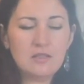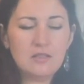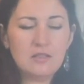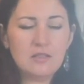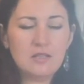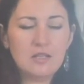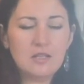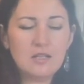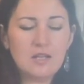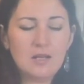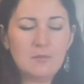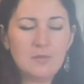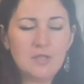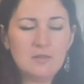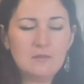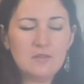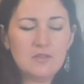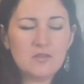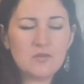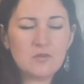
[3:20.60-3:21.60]

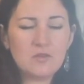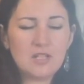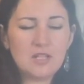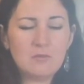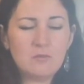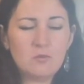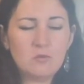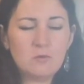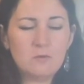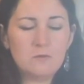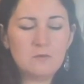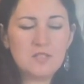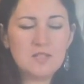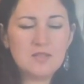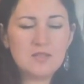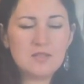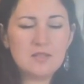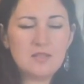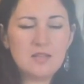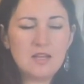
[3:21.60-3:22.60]
накапливается,
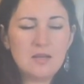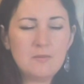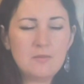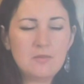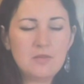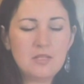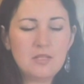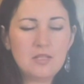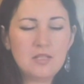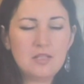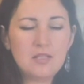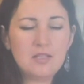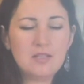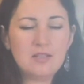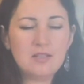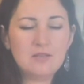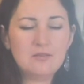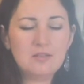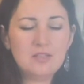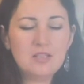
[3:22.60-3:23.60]
утрамбовывается там, и
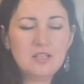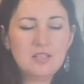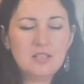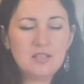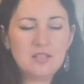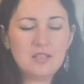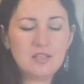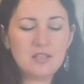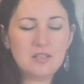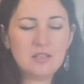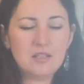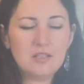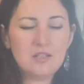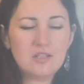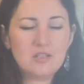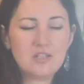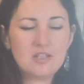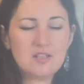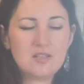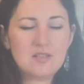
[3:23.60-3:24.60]
на выдохе
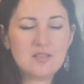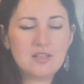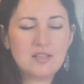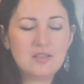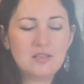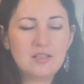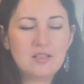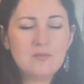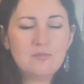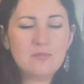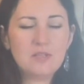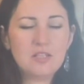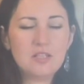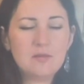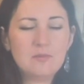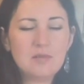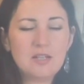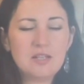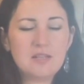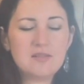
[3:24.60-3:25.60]
через танден
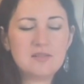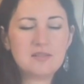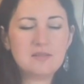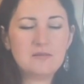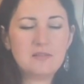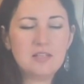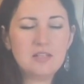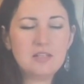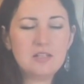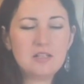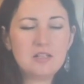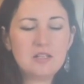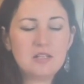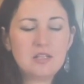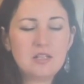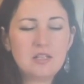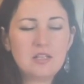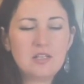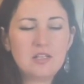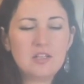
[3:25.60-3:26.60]
поднимается вверх
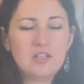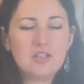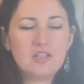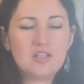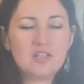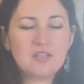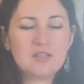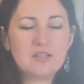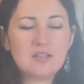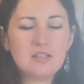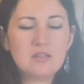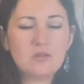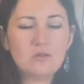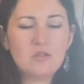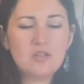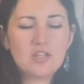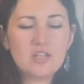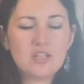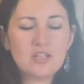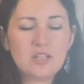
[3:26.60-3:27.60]
и через
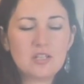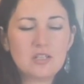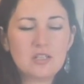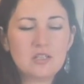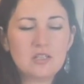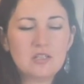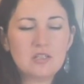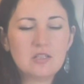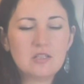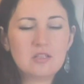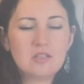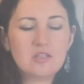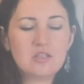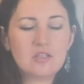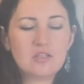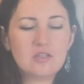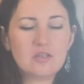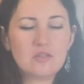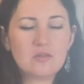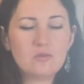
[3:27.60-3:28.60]
ладошки,
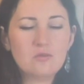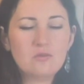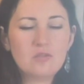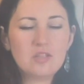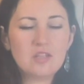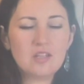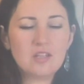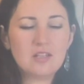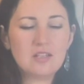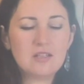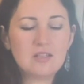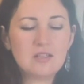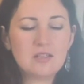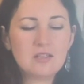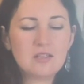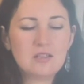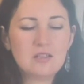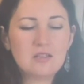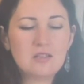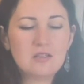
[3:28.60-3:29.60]
через руки
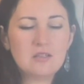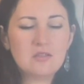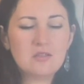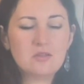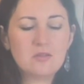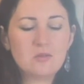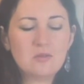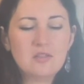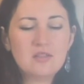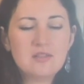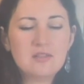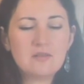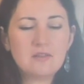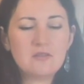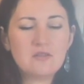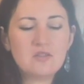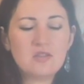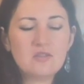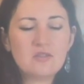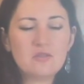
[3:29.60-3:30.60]
струится во
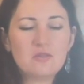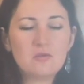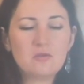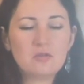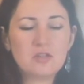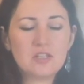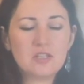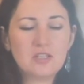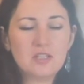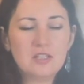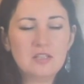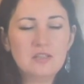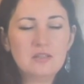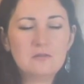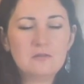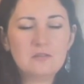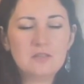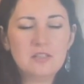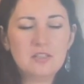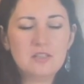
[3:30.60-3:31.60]
все стороны. Это
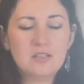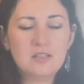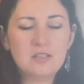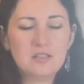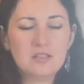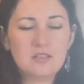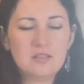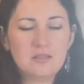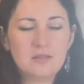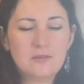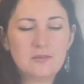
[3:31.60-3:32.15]
выдох.